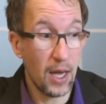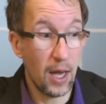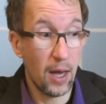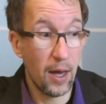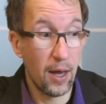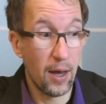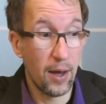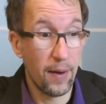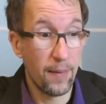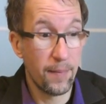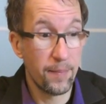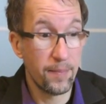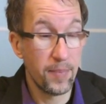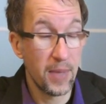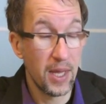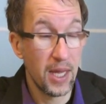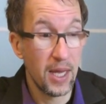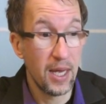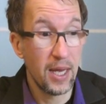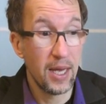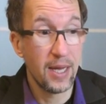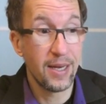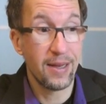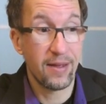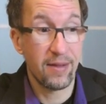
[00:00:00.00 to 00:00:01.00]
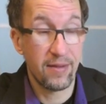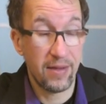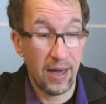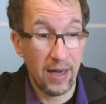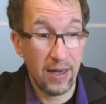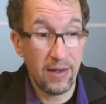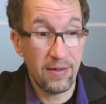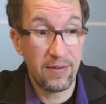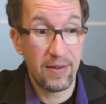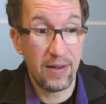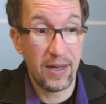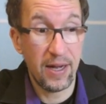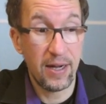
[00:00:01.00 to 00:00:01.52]
Ähm, das
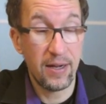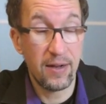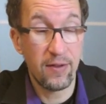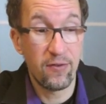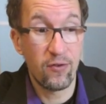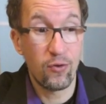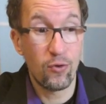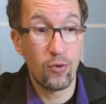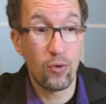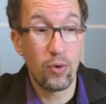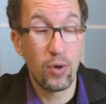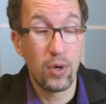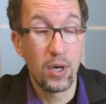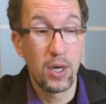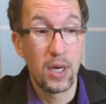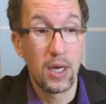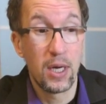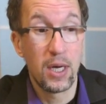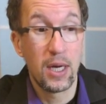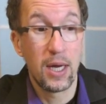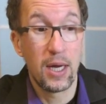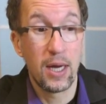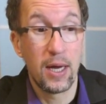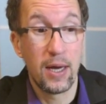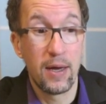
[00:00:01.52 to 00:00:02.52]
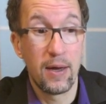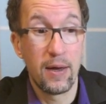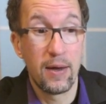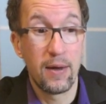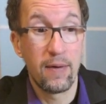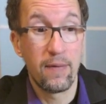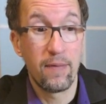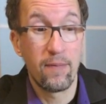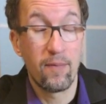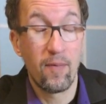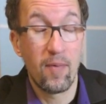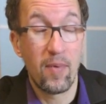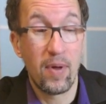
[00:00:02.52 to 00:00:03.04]
heißt also,
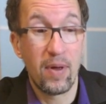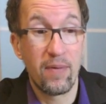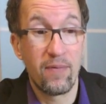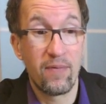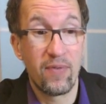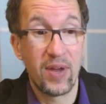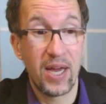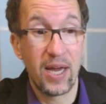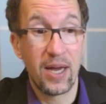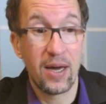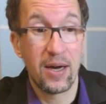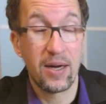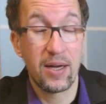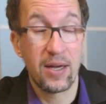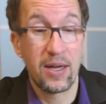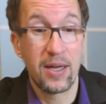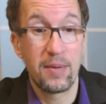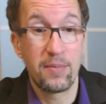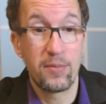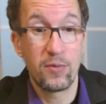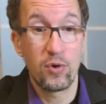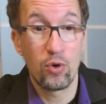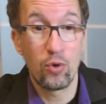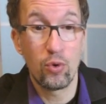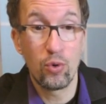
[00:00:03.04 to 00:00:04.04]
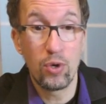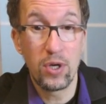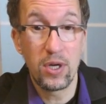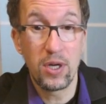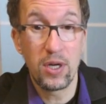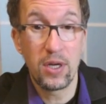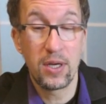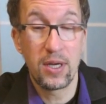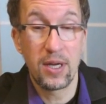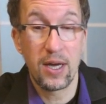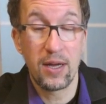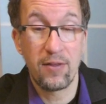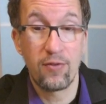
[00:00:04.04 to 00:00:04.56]
ähm, wer im
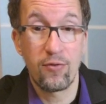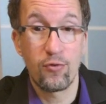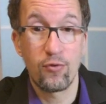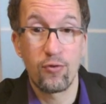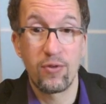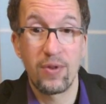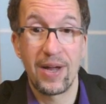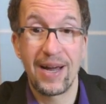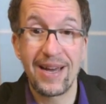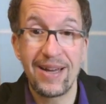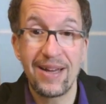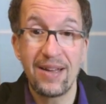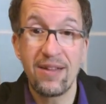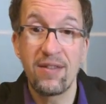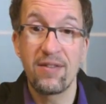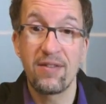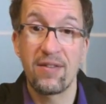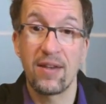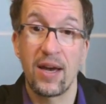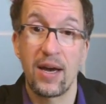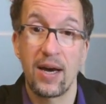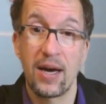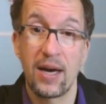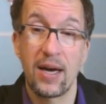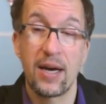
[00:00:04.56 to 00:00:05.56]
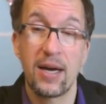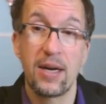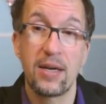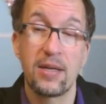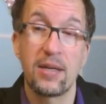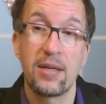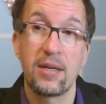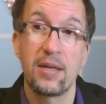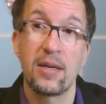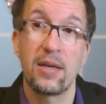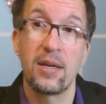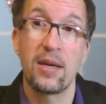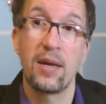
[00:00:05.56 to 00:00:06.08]
Grunde dazu Nein
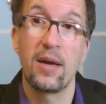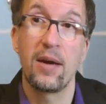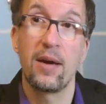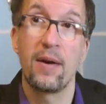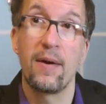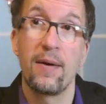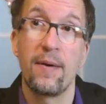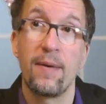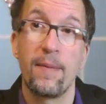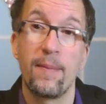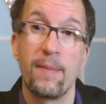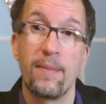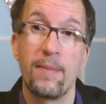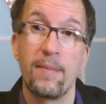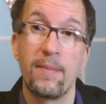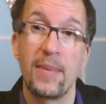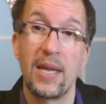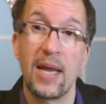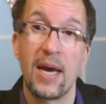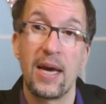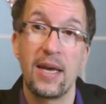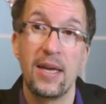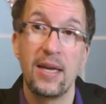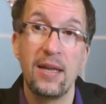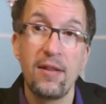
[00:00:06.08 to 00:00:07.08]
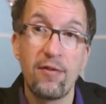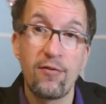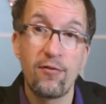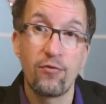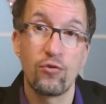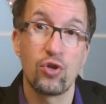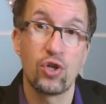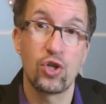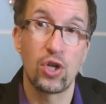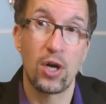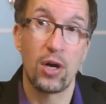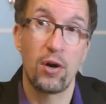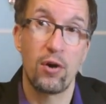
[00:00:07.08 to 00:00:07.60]
sagt, ähm, dahin
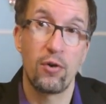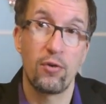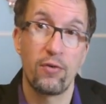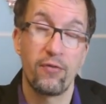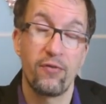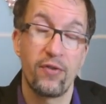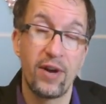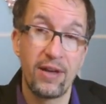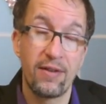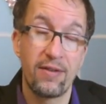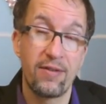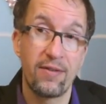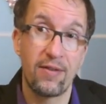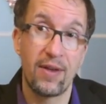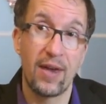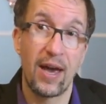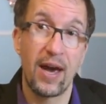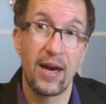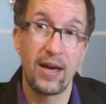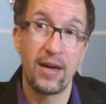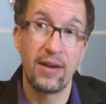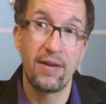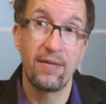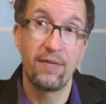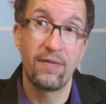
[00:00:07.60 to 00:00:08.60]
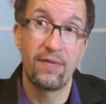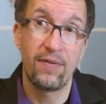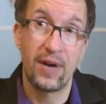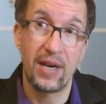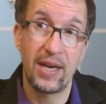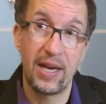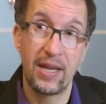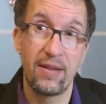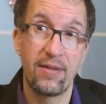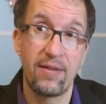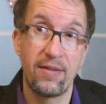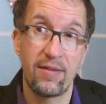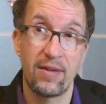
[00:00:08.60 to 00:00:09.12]
zu schauen, was einen
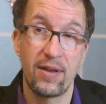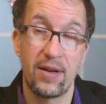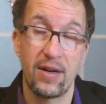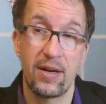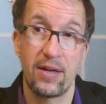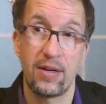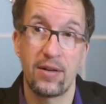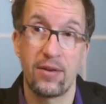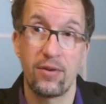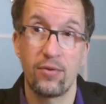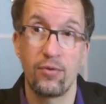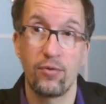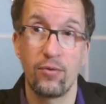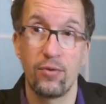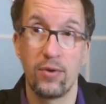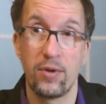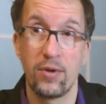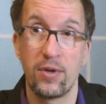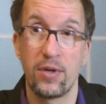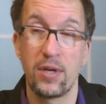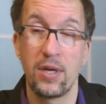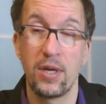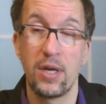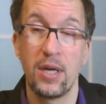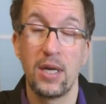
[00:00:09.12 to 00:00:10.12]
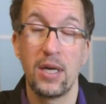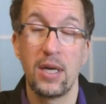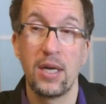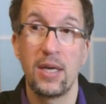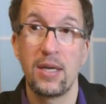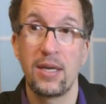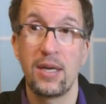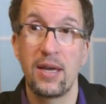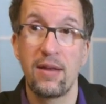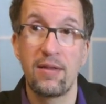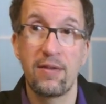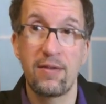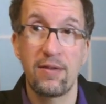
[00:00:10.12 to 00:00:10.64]
verletzt hat und
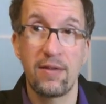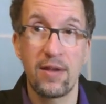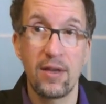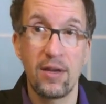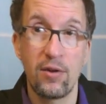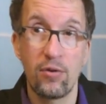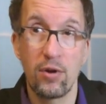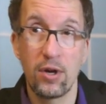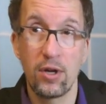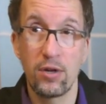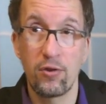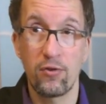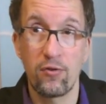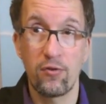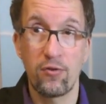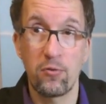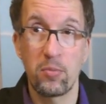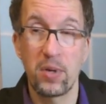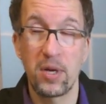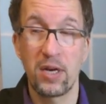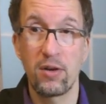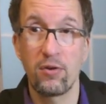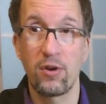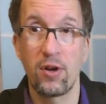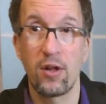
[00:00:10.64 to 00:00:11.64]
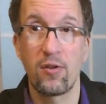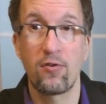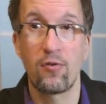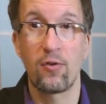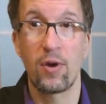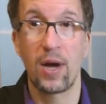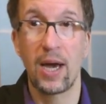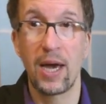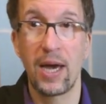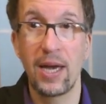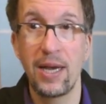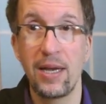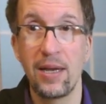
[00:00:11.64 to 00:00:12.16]
das in Ordnung zu bringen oder
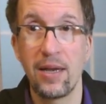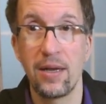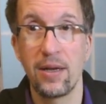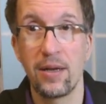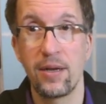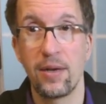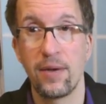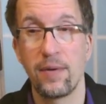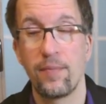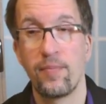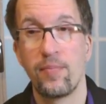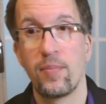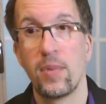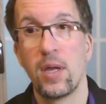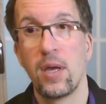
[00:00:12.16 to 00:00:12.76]
zu heilen,